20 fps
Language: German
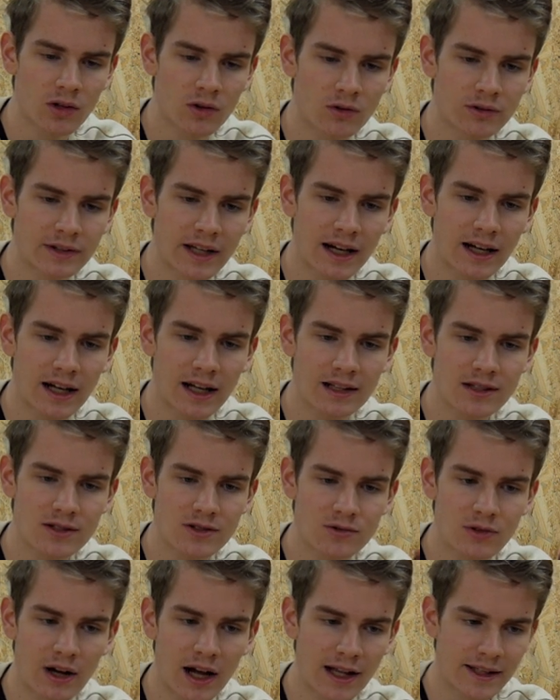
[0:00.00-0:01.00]
und dann
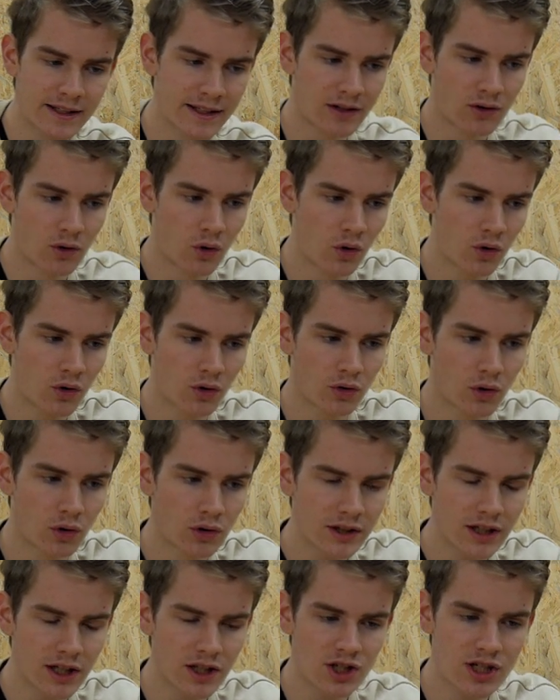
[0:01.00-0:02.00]
kannst du halt den hoch und
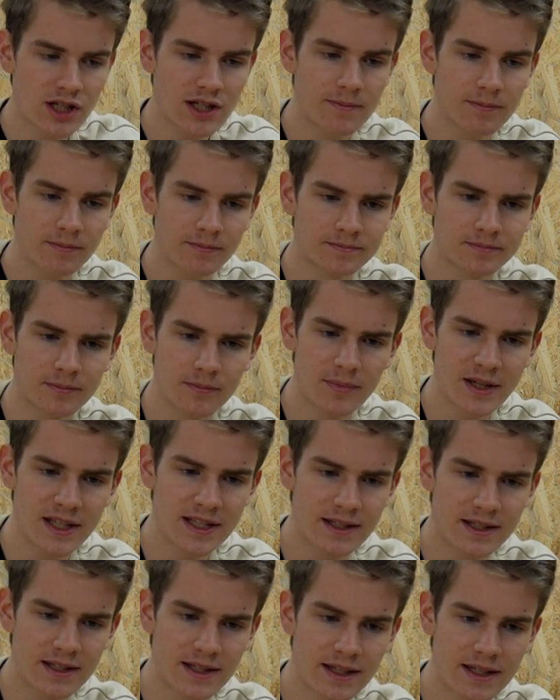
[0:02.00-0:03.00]
runter schieben,
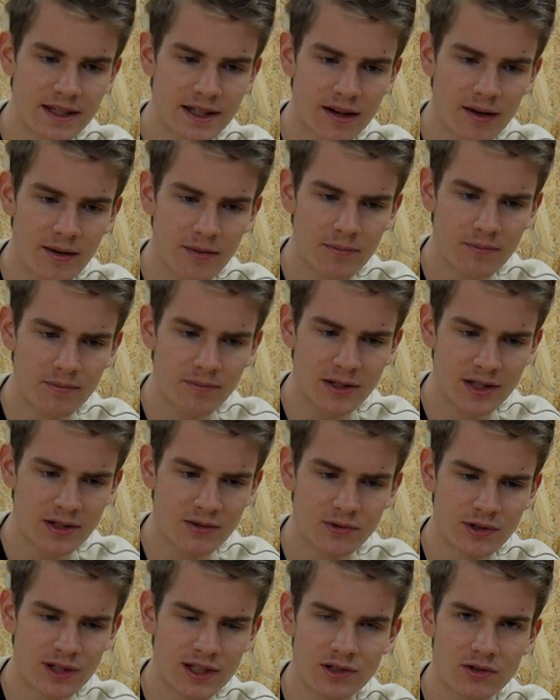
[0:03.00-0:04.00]
bis hier, bis
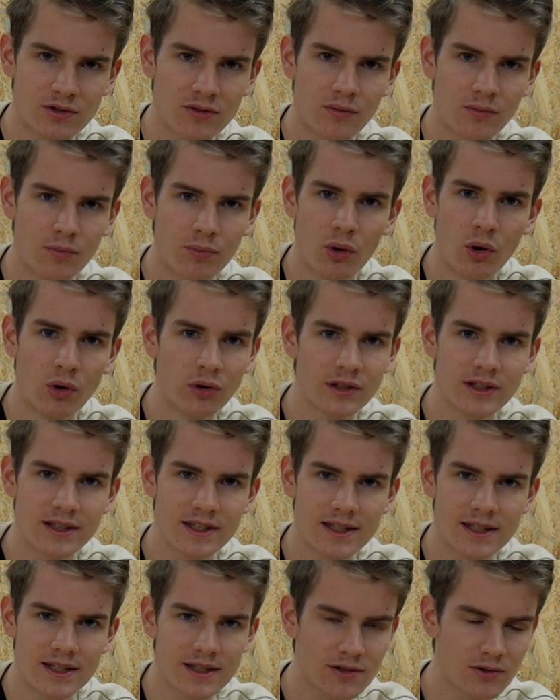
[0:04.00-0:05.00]
du hier so einen Punkt
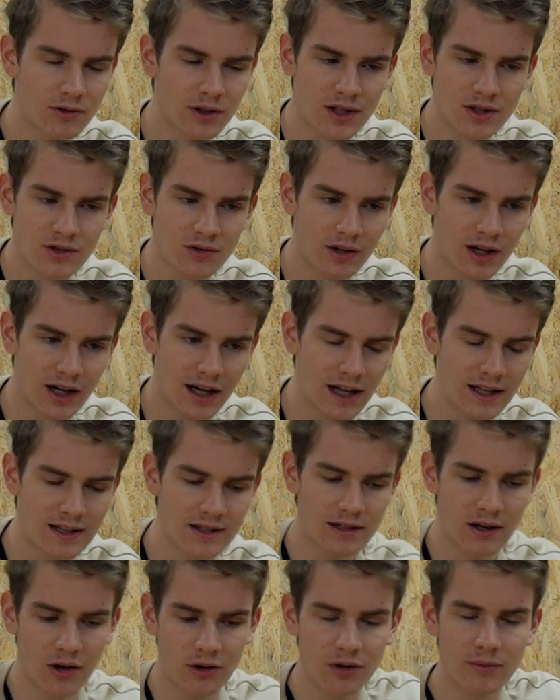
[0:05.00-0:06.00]
ziehst oder so, da
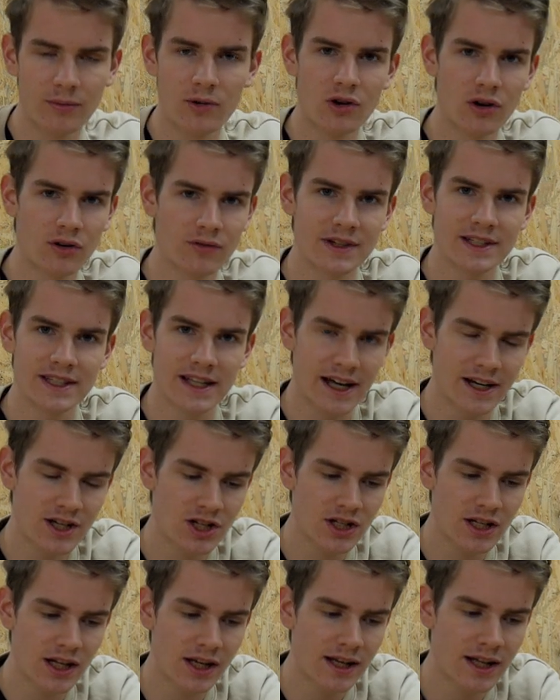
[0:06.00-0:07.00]
kannst du auch nochmal irgendwas
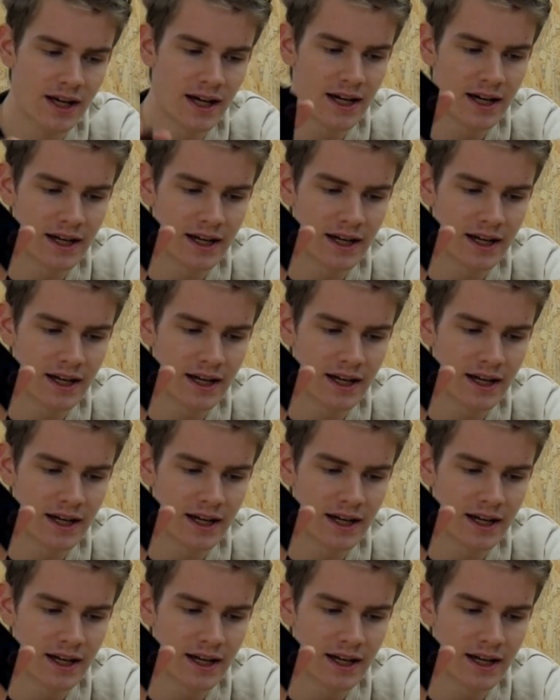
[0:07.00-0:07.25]
einstellen.